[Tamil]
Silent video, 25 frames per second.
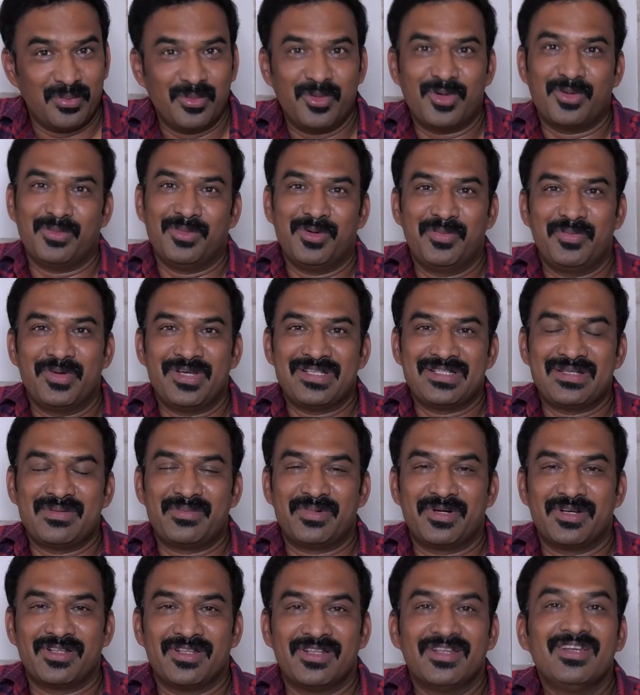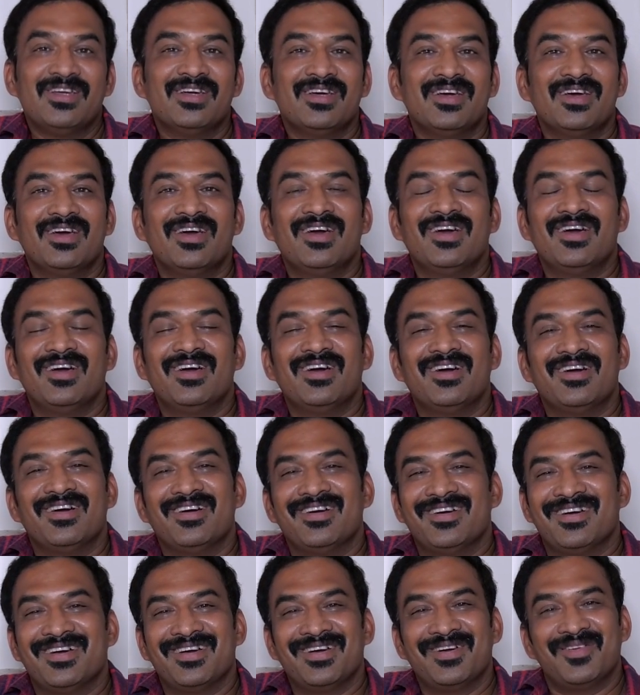ரொம்ப ரொம்ப பேசப்படுது
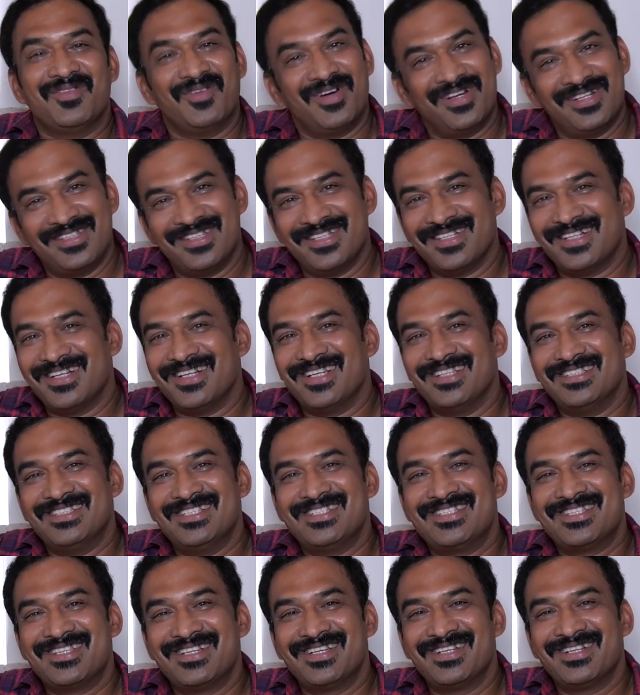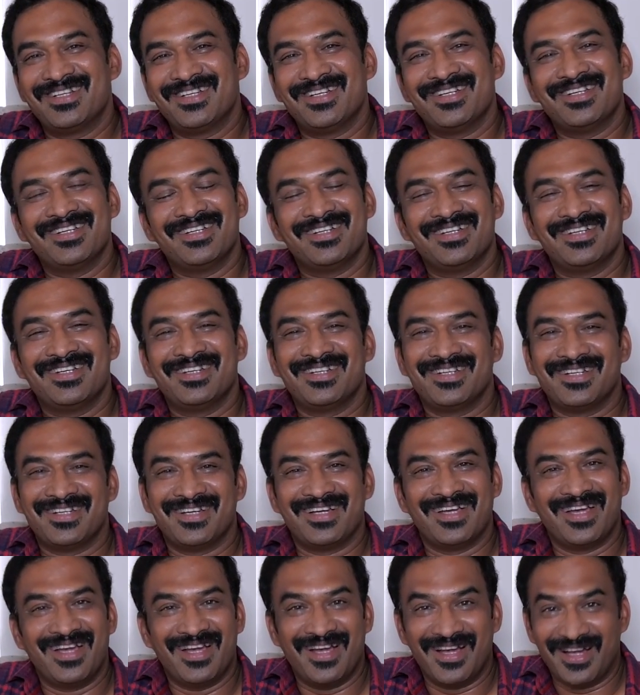வாழ்த்துக்கள் அஜித் சார்
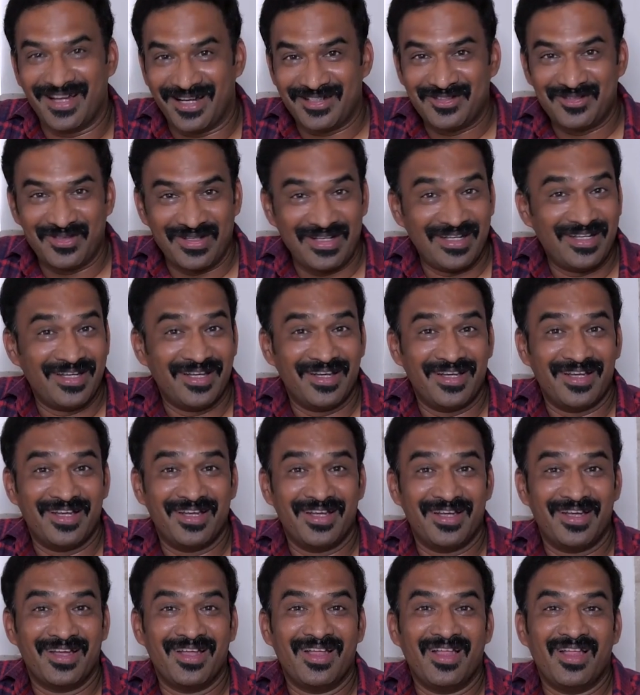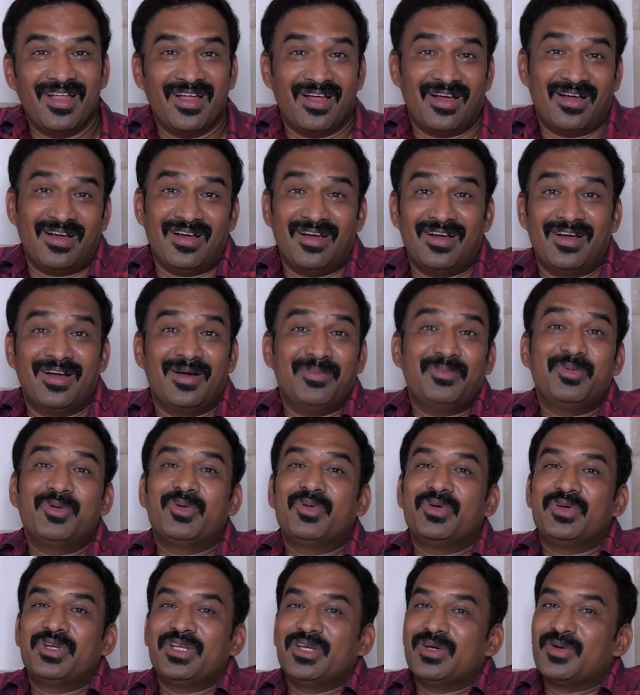ஆக்சுவலி
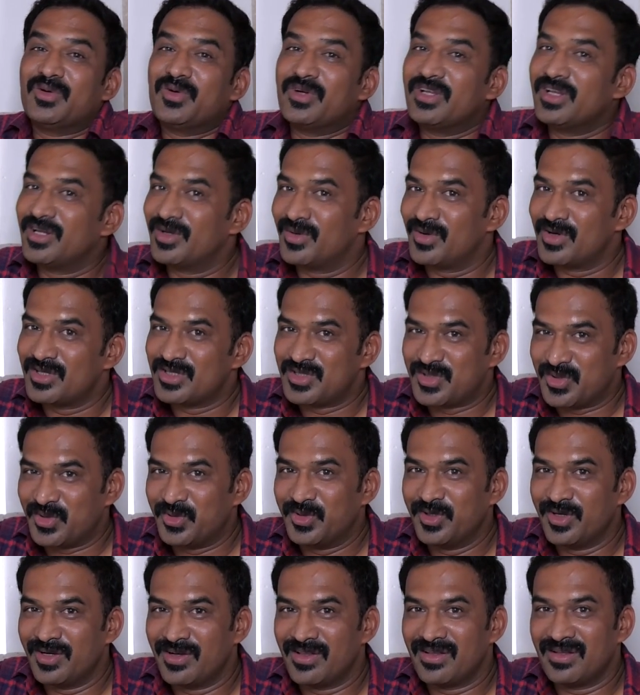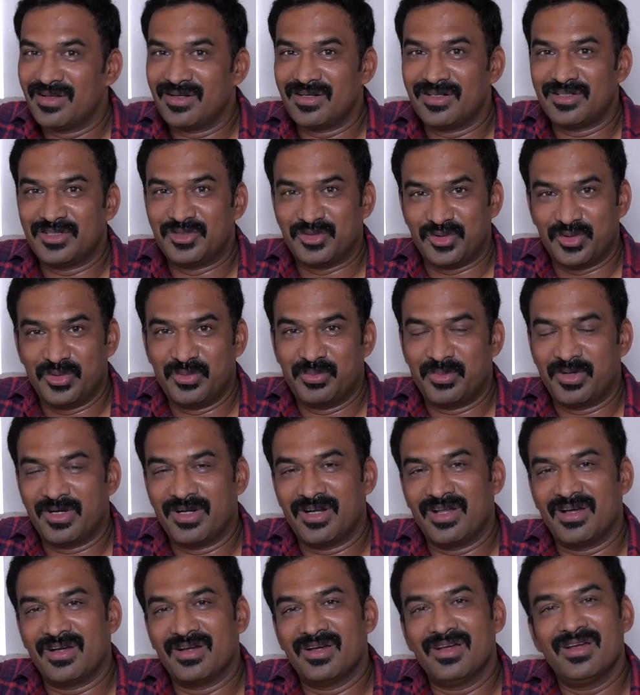அப்புக்குட்டியை கூட என்னோடய ஸ்டூடியோவில் தான் ஷூட்
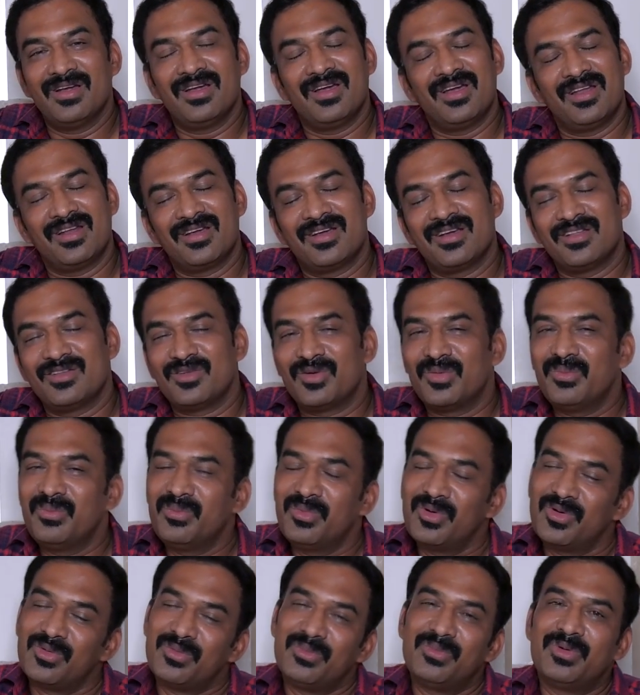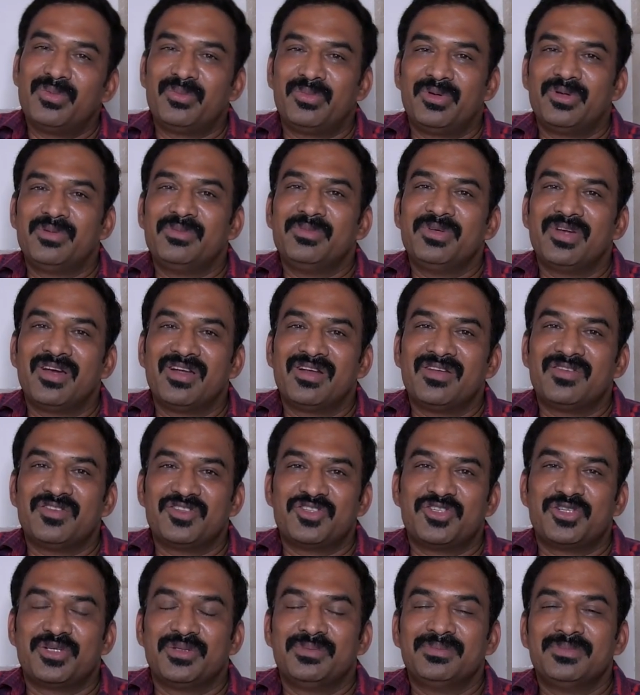பண்ணாங்க எனக்கு அது ரொம்ப ரொம்ப பெருமையான
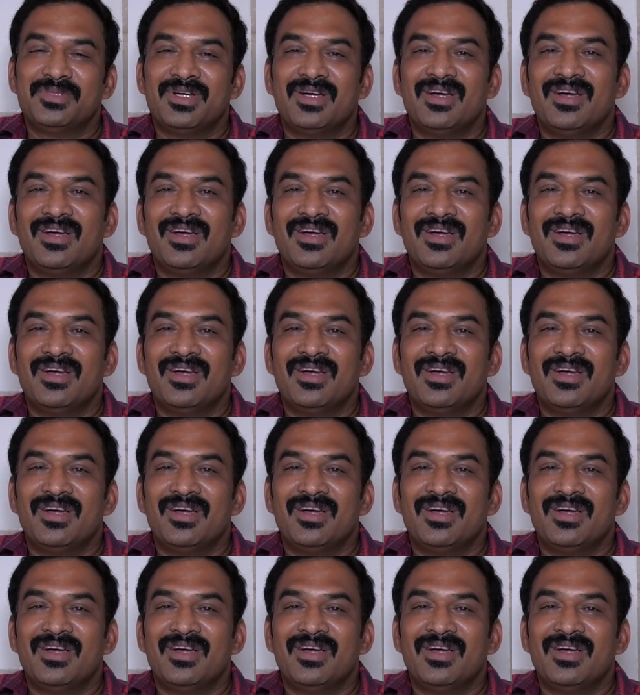விஷயம்